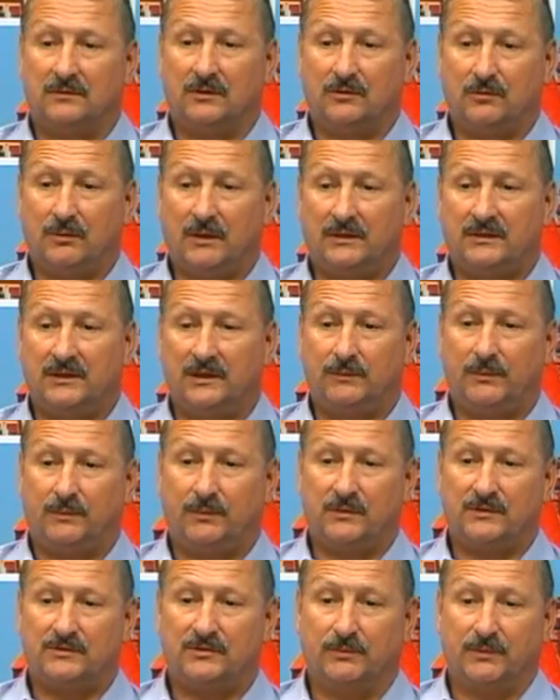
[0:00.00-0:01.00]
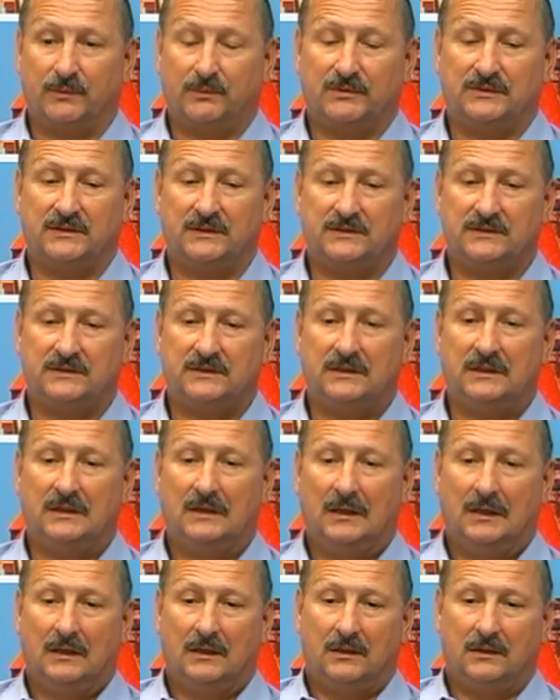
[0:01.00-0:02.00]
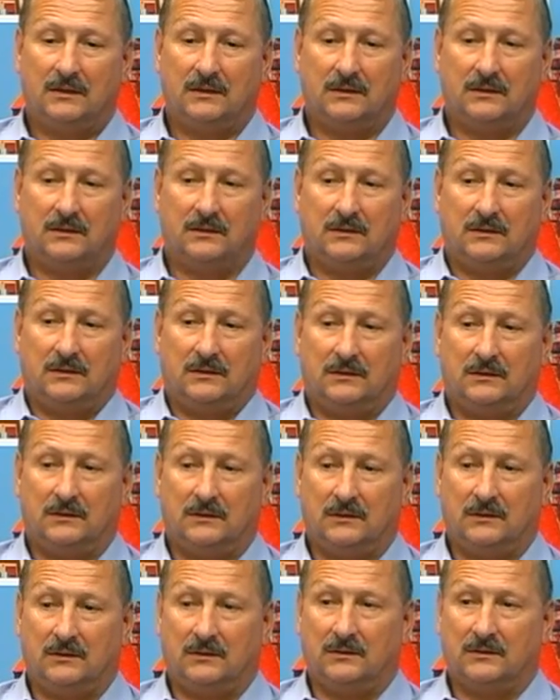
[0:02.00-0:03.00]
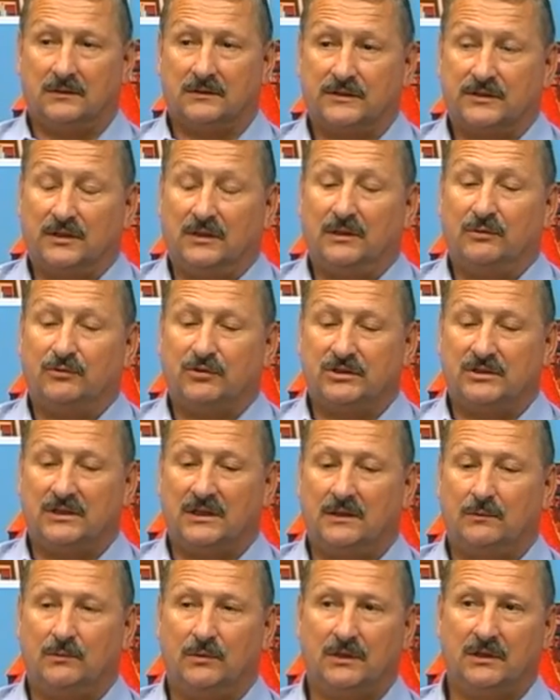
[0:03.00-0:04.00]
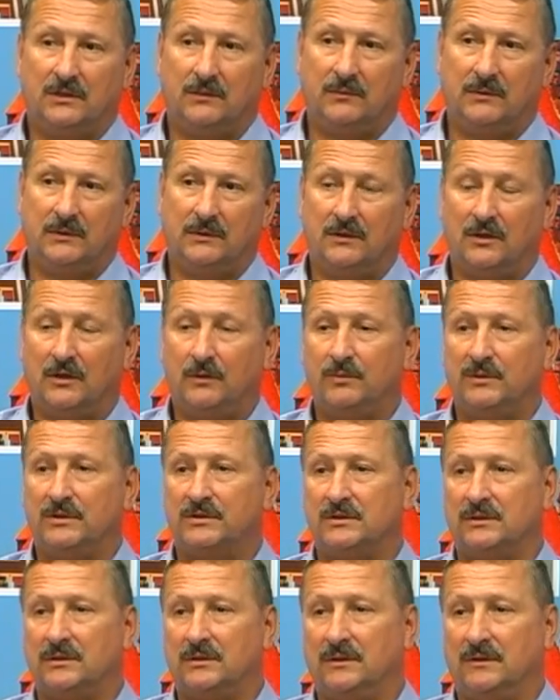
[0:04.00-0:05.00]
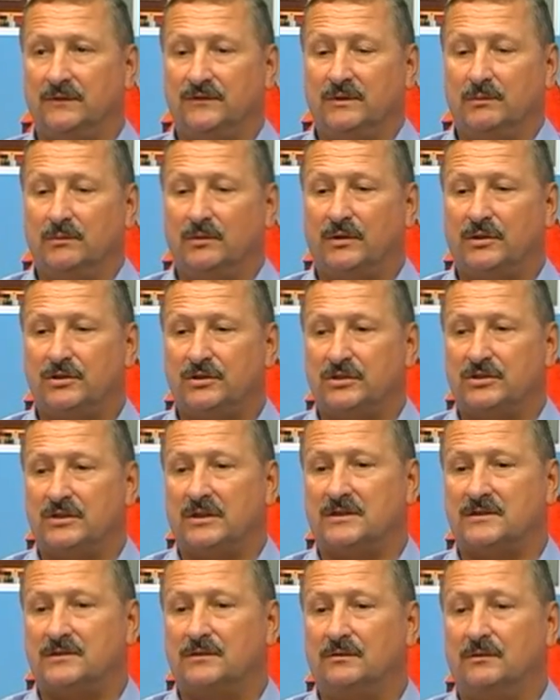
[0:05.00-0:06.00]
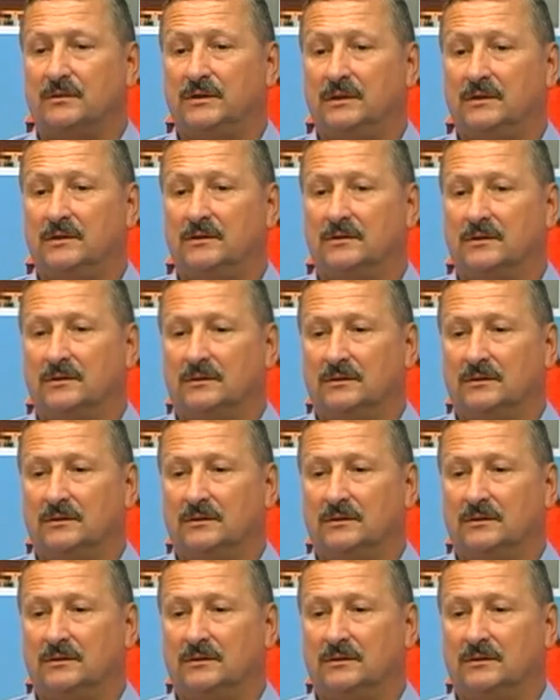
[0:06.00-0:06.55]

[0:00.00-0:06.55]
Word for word: dokładnych po prostu propozycji, co nauczyciele mogliby robić w tym okresie czasu. No dobrze,